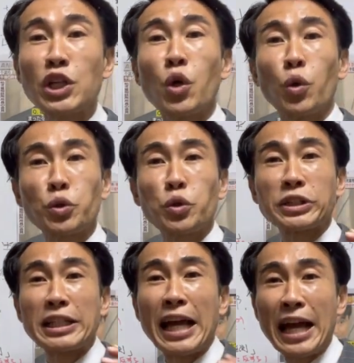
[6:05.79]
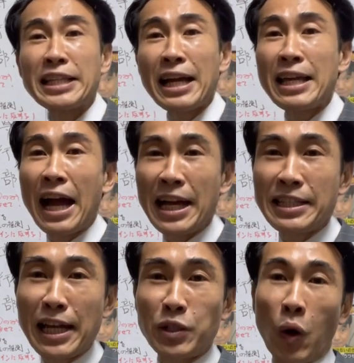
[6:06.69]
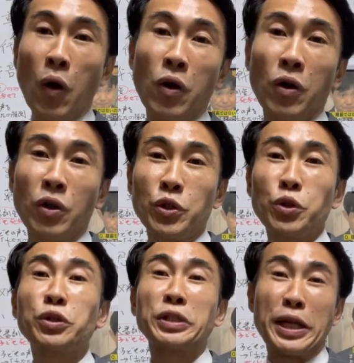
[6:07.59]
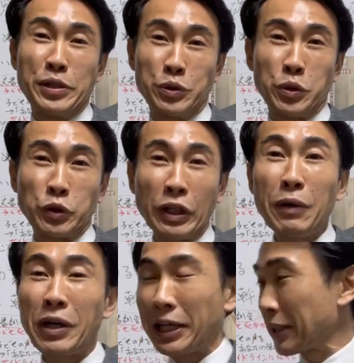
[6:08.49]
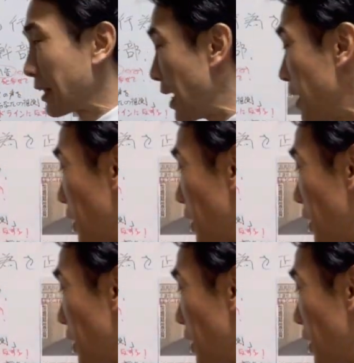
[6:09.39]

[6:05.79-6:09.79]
お父さんに会いたい、会いたいと言っていることが分かって、